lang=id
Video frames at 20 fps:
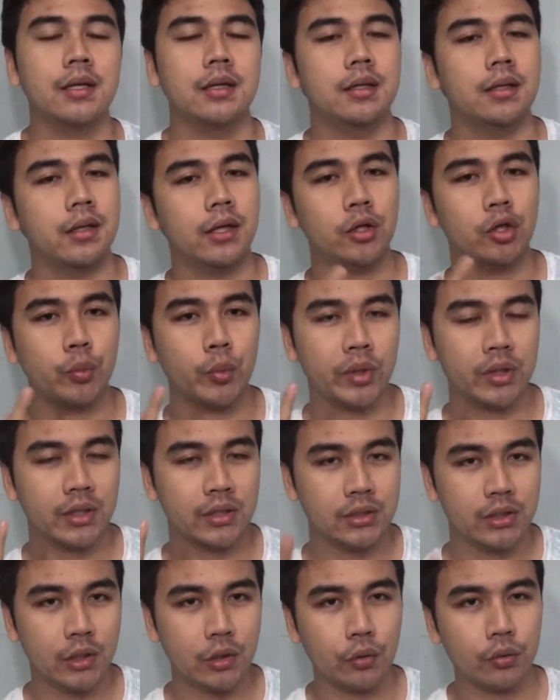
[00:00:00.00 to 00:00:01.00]
Yang gak tahu PT
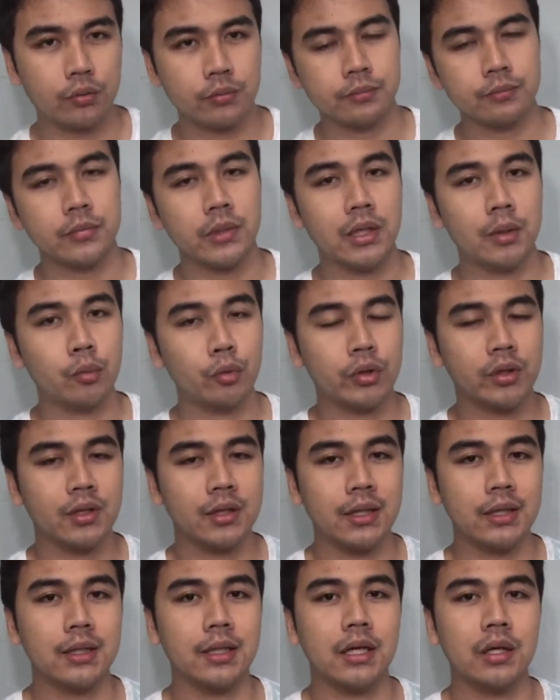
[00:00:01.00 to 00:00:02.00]
Jarum, mana mungkin
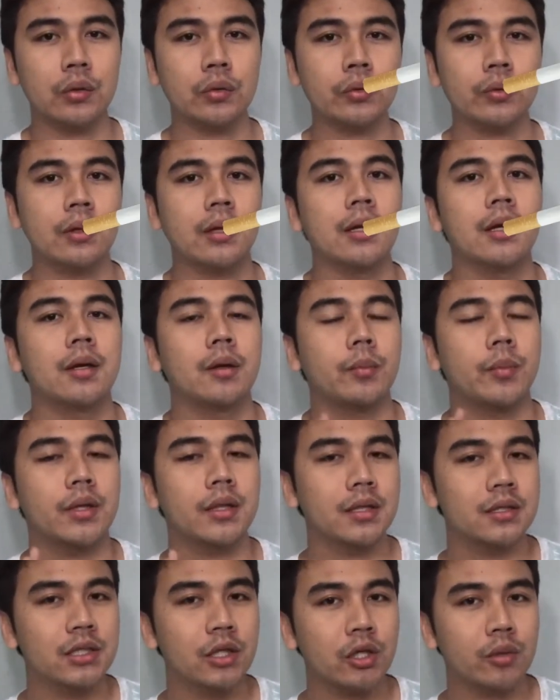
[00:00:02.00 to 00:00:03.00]
gak tahu.
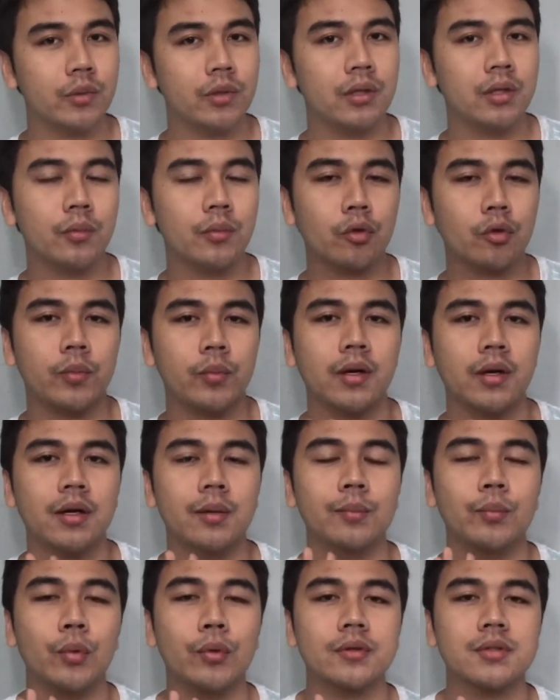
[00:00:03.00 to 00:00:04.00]
PT Jarum ini merupakan
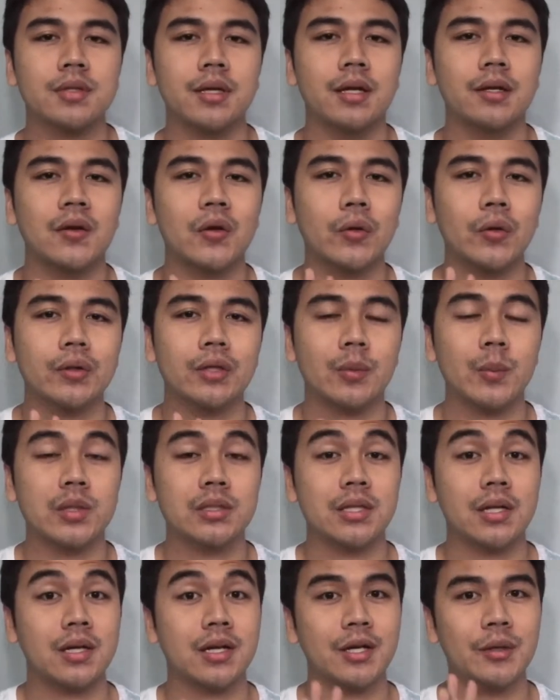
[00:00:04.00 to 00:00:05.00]
perusahaan rokok
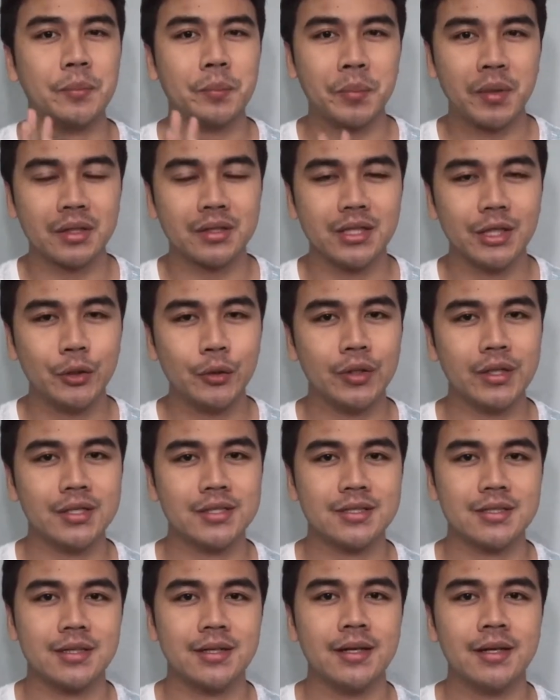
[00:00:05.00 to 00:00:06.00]
terbesar keempat di
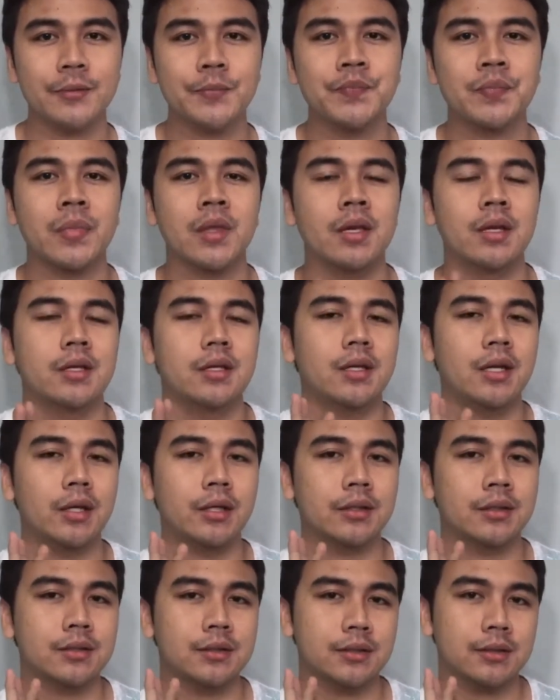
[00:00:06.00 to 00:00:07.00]
Indonesia yang
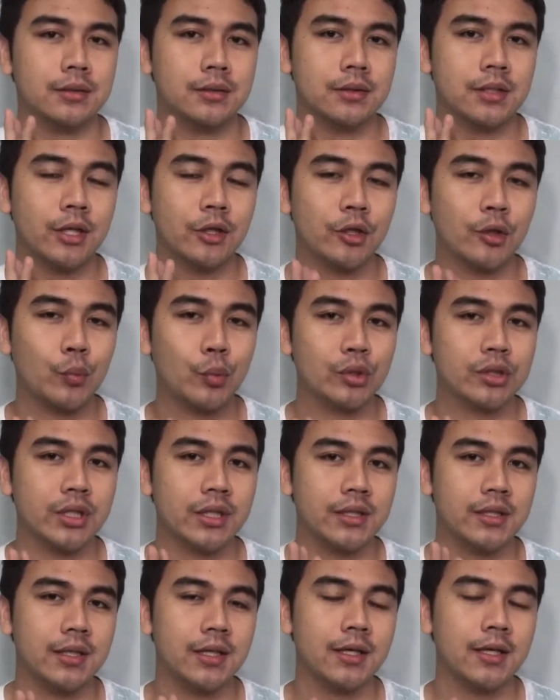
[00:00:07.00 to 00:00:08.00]
kata
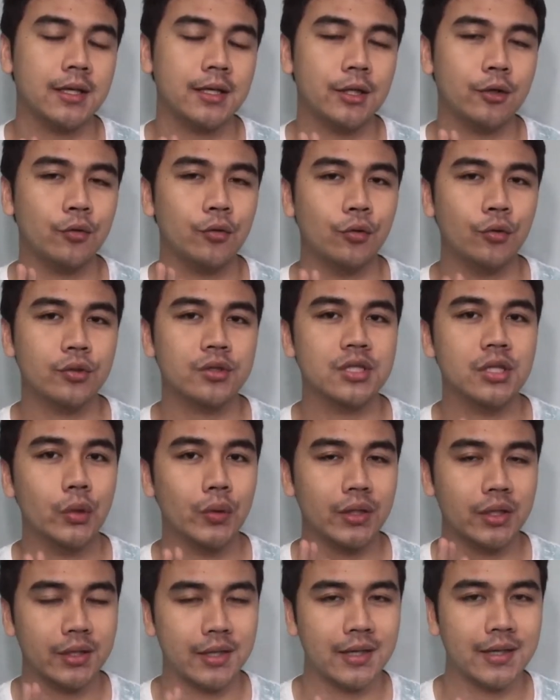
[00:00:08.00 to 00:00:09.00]
pusatnya di Kudus, Jawa
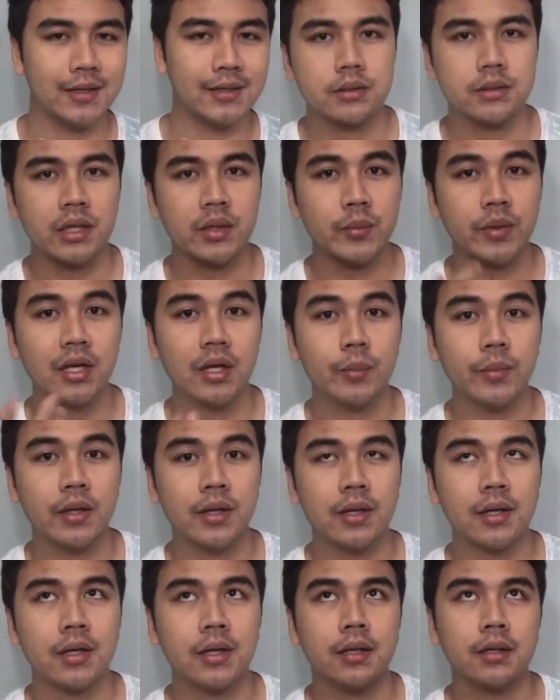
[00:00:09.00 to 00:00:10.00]
Tengah. Saya
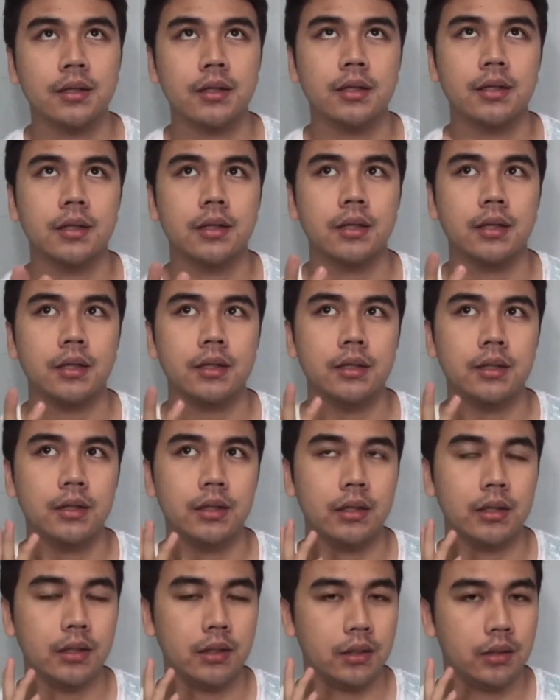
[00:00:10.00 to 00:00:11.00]
melamar uh,
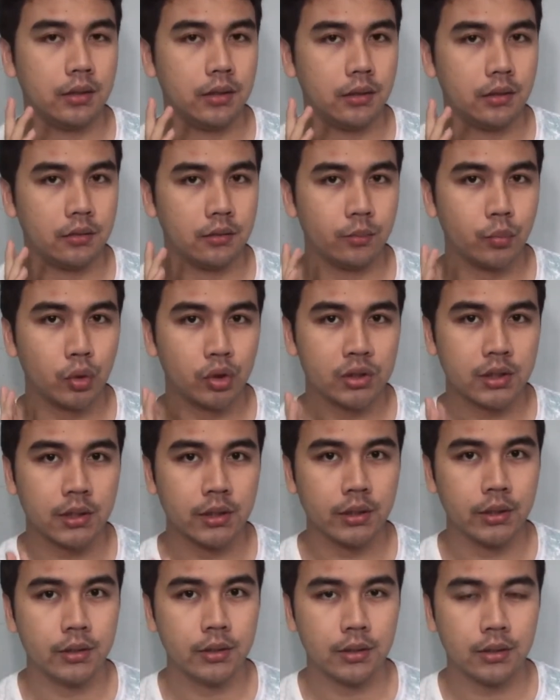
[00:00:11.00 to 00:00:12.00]
di perusahaan
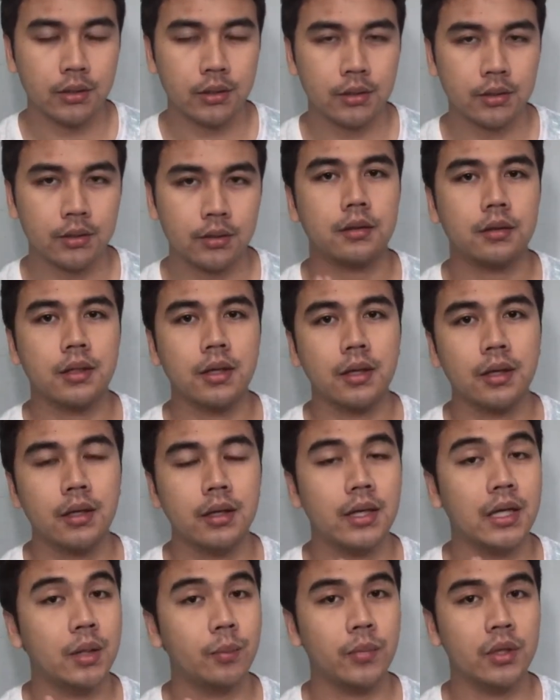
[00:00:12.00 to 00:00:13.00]
ini tanggal
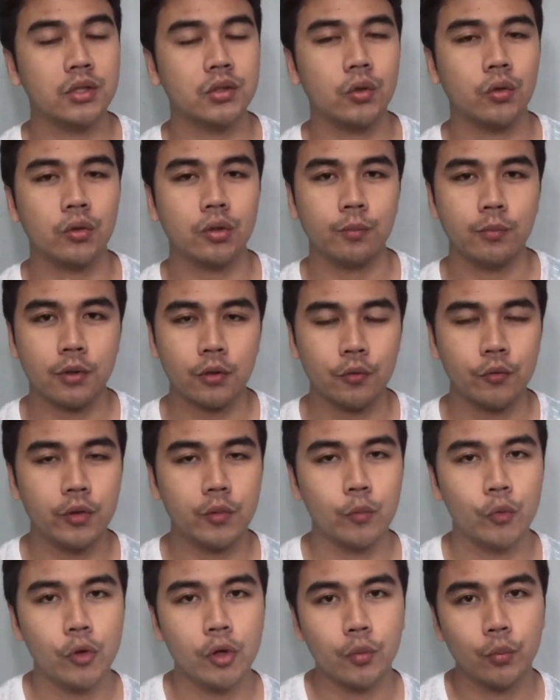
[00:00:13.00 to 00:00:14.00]
16 Oktober
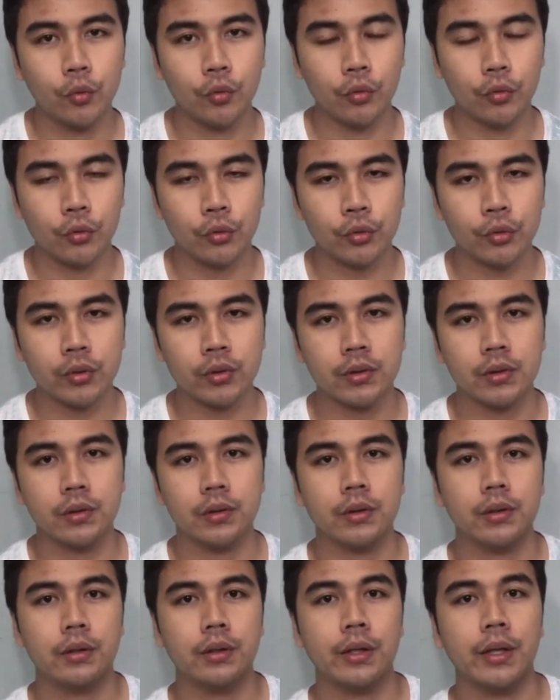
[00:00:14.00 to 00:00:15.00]

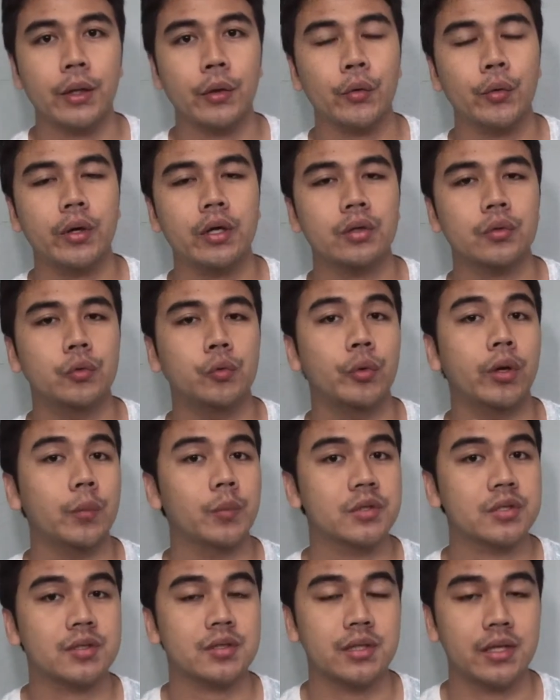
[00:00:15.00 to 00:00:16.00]
2020 lewat
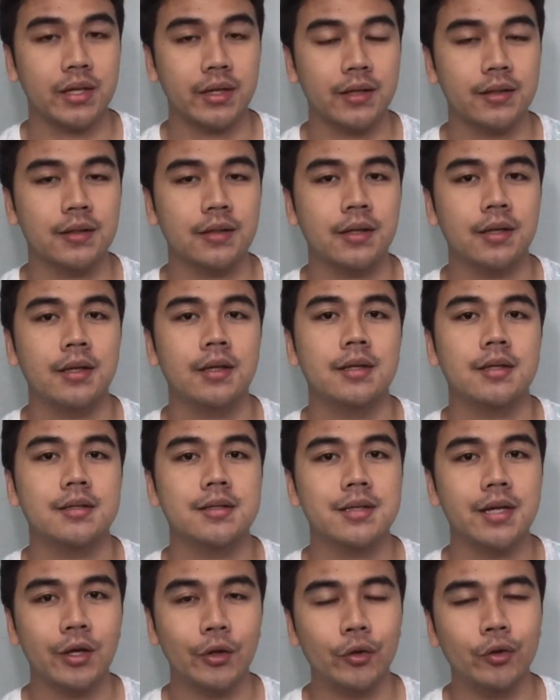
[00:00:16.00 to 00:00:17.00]
website
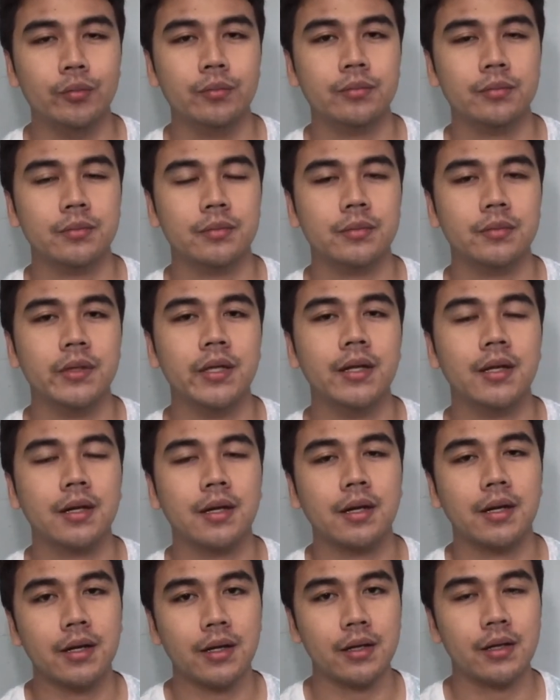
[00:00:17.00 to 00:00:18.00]
Jarum di
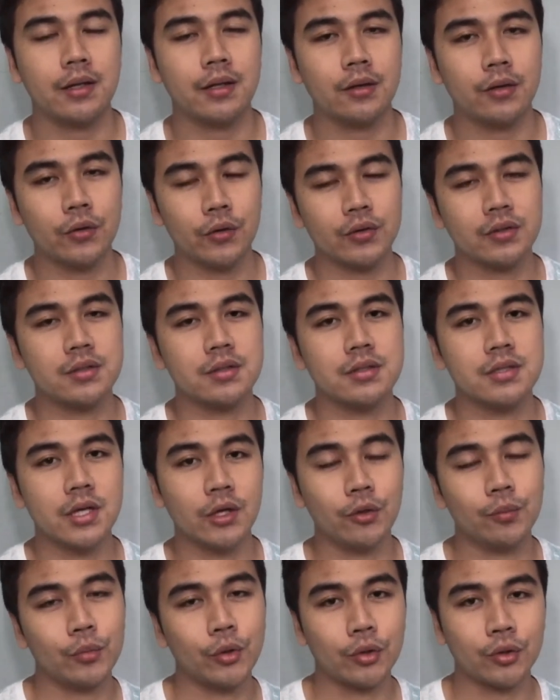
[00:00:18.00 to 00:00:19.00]

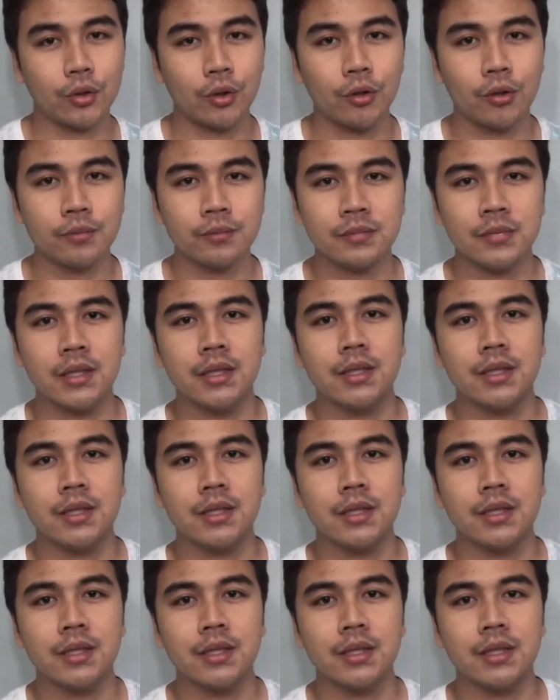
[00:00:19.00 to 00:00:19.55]
karir.jarum.com uh,